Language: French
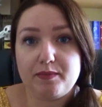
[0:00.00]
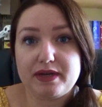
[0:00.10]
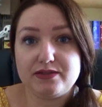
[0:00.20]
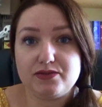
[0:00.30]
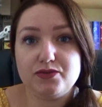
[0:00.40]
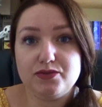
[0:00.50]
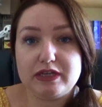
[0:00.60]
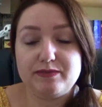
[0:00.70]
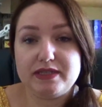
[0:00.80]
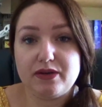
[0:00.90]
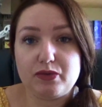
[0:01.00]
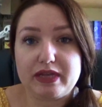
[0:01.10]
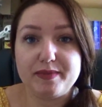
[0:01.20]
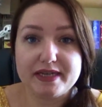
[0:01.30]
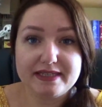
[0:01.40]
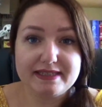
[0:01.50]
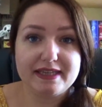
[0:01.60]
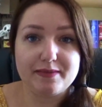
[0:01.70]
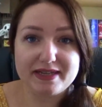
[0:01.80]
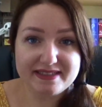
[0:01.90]
parce que eh bien on a Brice
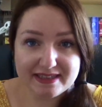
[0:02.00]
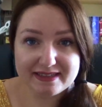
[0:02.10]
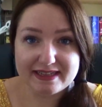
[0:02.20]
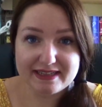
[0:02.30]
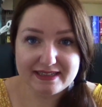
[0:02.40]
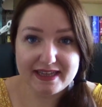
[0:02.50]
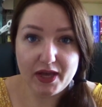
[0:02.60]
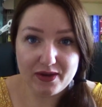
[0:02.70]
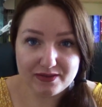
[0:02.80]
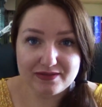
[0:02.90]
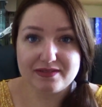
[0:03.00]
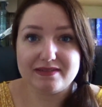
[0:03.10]
qui aime assez taquiner Hunt